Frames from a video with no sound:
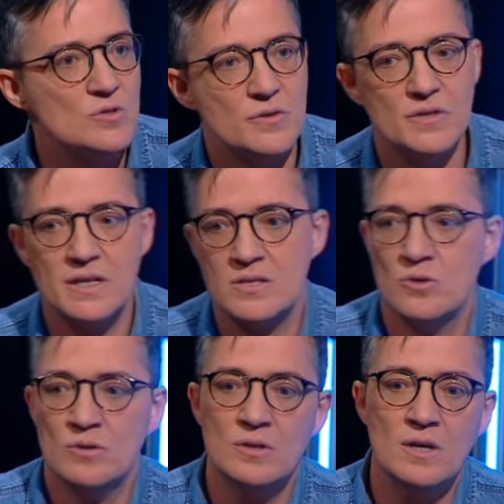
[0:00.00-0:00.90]
es decir, que
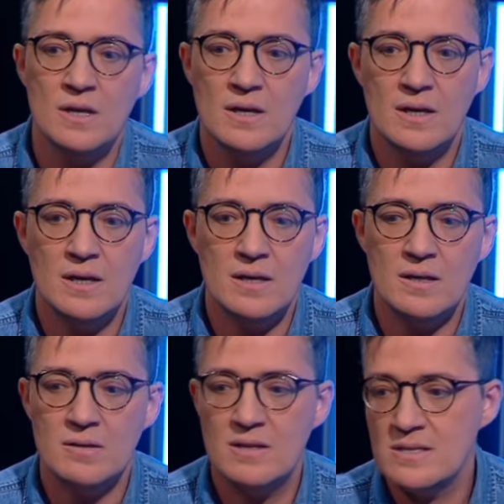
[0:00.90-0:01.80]
son
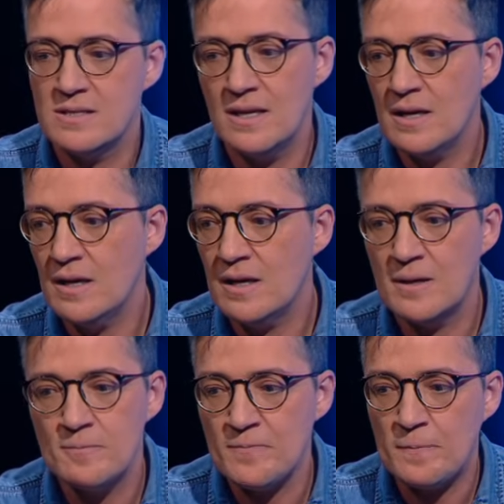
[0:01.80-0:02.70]
eh,
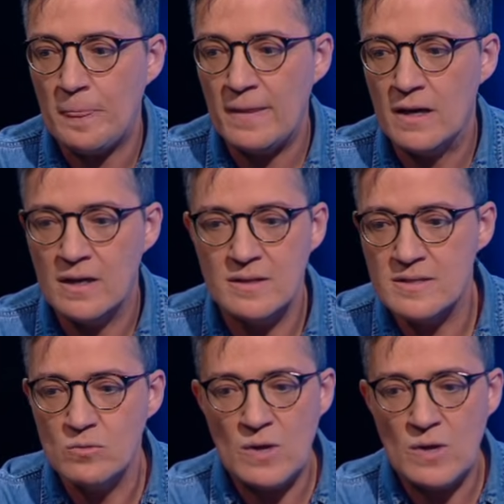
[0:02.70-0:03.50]
eh, desde...